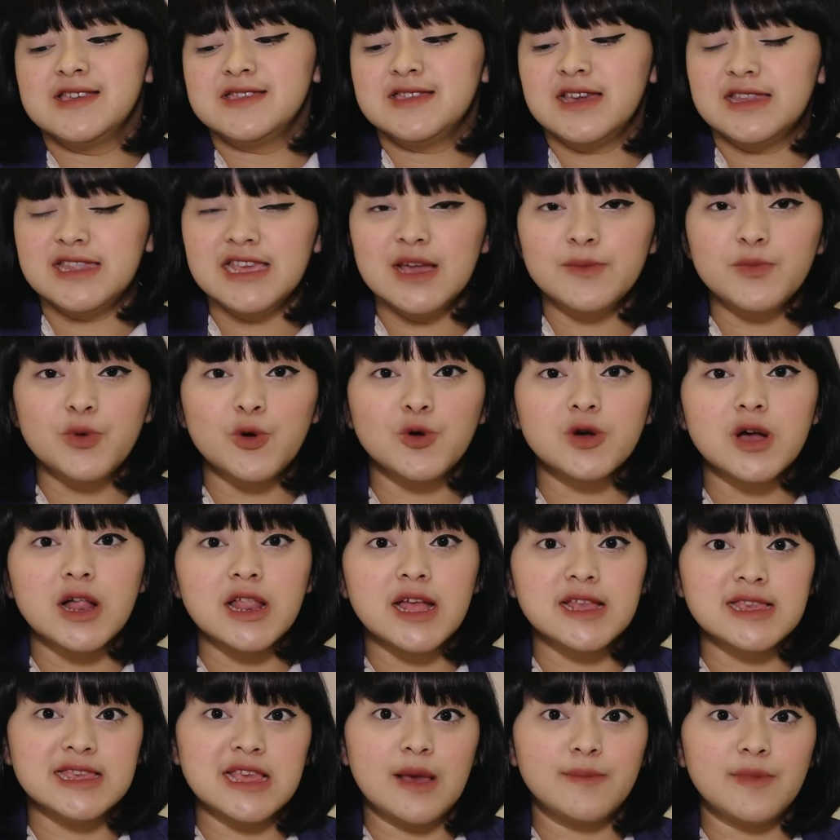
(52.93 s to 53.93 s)
Jadi yang perlu
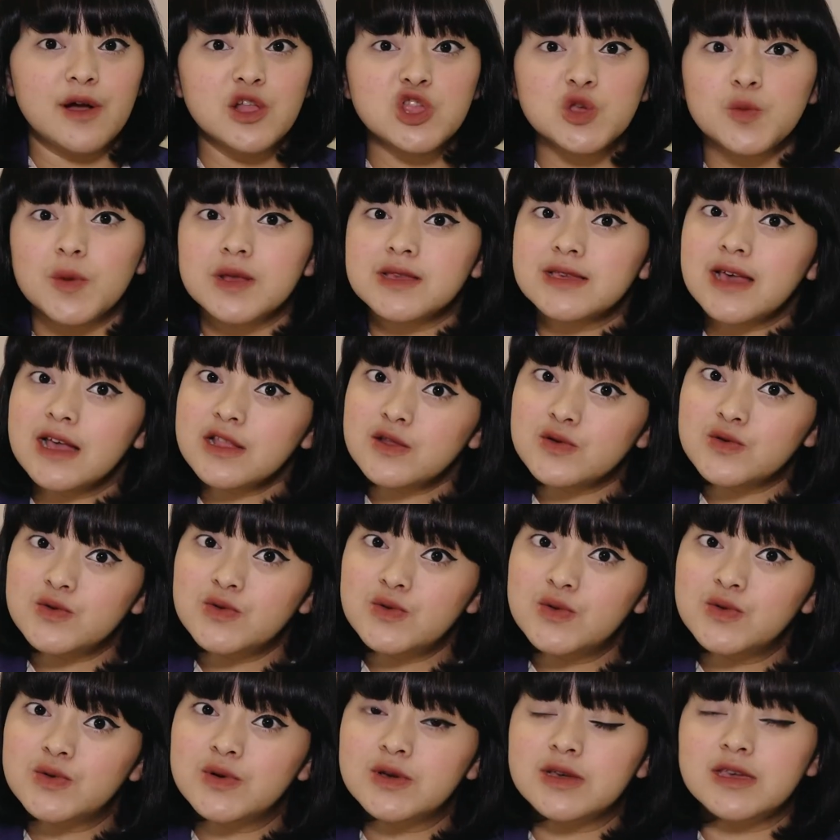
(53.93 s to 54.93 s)
kalian siapkan cuma satu,
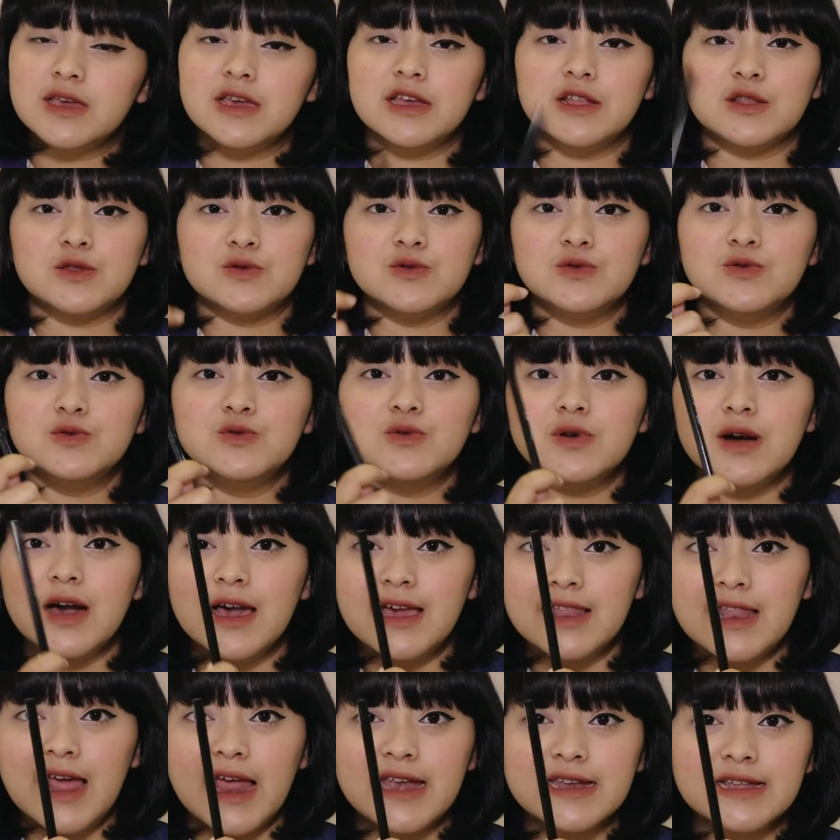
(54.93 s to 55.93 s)
yaitu
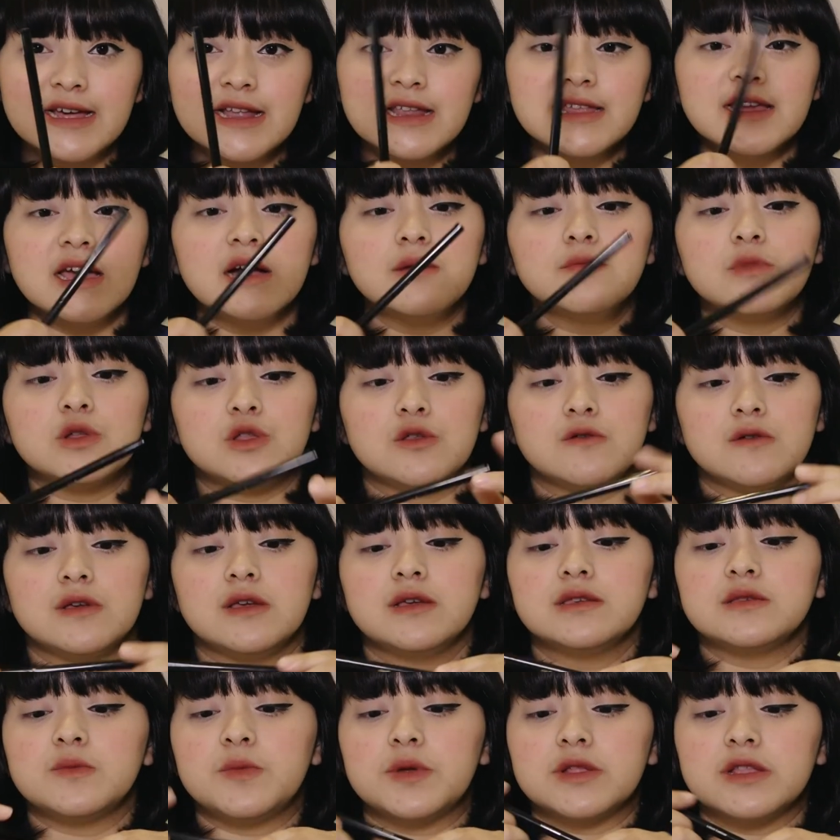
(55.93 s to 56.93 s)
eyeliner yang
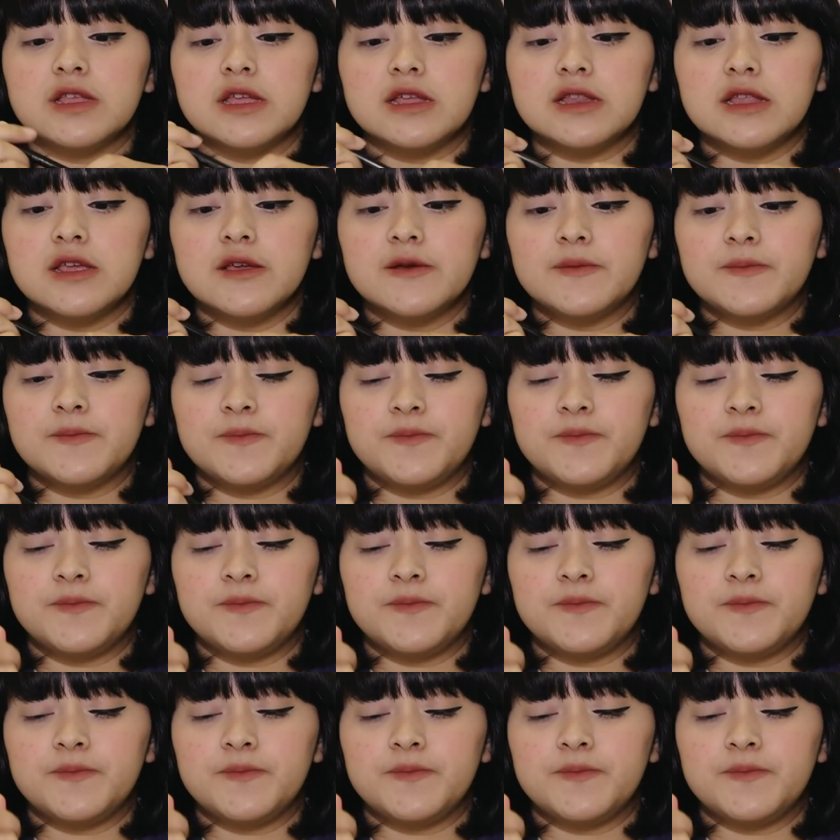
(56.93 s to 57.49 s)
bentuknya seperti ini